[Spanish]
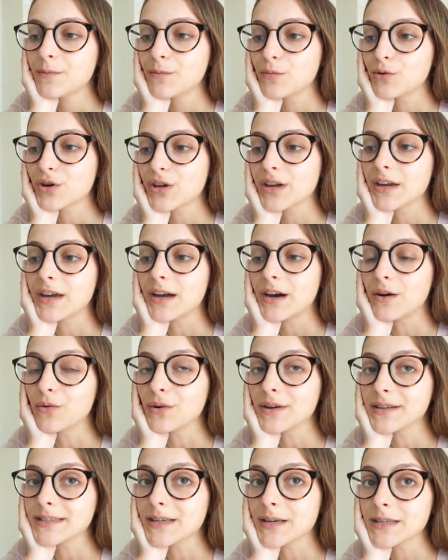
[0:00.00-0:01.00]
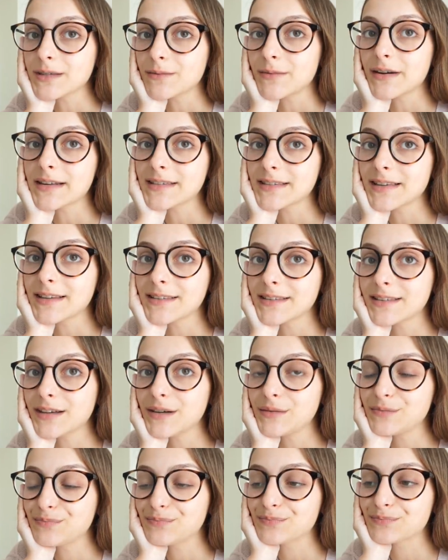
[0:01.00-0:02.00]
porque aunque sea Semana
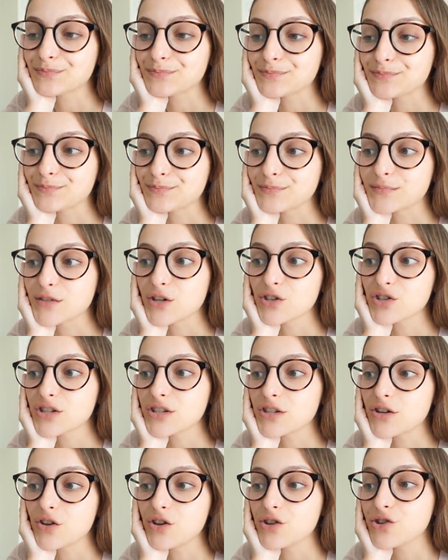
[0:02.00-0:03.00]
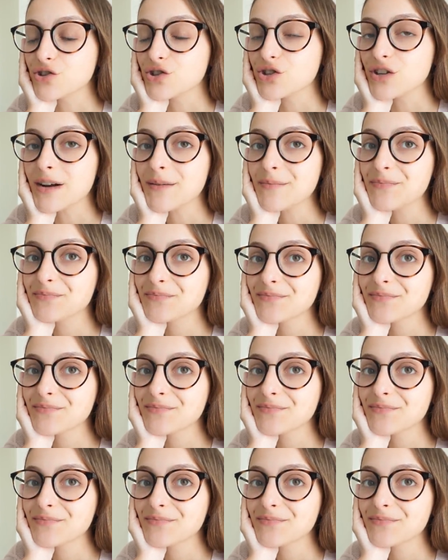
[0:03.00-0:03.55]
Santa, mm, no sé si lo he dicho ya,